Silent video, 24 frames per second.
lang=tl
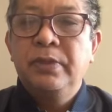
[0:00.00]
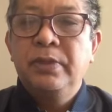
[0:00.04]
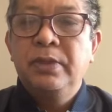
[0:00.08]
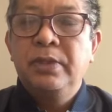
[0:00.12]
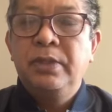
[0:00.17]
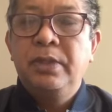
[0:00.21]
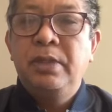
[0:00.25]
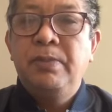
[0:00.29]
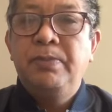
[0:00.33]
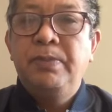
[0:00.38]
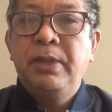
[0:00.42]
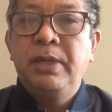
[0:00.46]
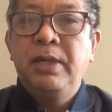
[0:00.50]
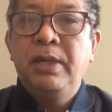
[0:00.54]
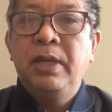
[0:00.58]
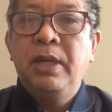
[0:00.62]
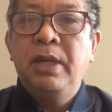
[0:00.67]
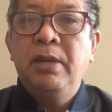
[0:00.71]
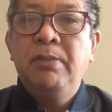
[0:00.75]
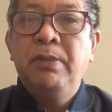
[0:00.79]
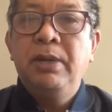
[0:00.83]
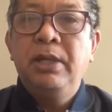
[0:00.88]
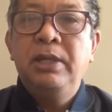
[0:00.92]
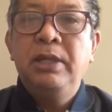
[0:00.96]

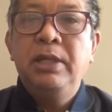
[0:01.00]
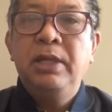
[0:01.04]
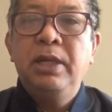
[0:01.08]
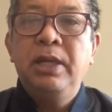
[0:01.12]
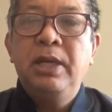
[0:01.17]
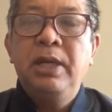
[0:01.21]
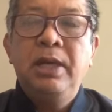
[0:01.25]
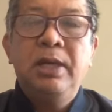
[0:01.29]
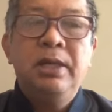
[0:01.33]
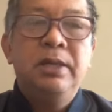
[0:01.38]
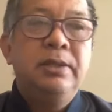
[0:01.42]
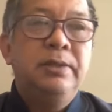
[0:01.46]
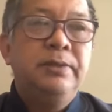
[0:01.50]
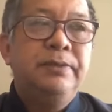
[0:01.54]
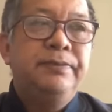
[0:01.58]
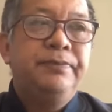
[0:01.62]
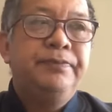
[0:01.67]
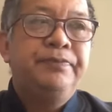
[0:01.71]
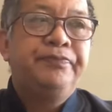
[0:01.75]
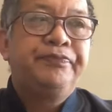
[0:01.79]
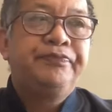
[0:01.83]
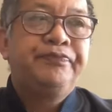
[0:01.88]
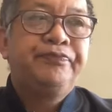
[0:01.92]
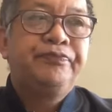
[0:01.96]
ipaglaban nila ang
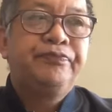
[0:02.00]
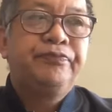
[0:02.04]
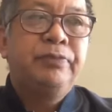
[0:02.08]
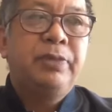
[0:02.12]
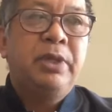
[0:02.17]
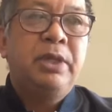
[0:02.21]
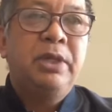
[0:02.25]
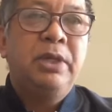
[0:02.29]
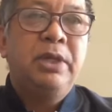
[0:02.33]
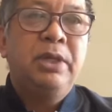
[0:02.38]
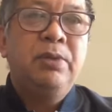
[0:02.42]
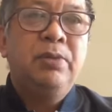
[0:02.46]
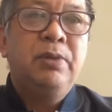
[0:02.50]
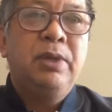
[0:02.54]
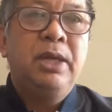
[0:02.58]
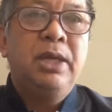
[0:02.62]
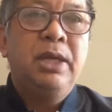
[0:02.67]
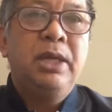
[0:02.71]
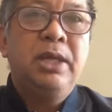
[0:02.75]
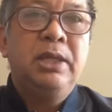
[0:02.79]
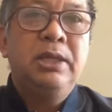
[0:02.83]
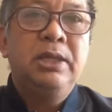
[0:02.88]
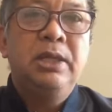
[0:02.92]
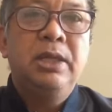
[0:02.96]

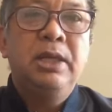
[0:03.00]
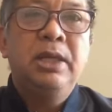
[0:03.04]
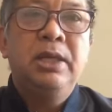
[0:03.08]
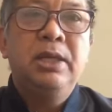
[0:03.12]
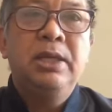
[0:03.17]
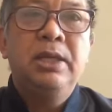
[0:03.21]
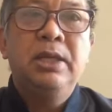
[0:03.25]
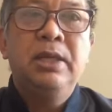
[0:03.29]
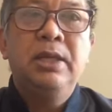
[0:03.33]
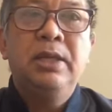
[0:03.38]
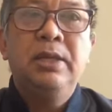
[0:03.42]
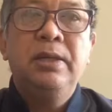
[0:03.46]
paniniwala nila na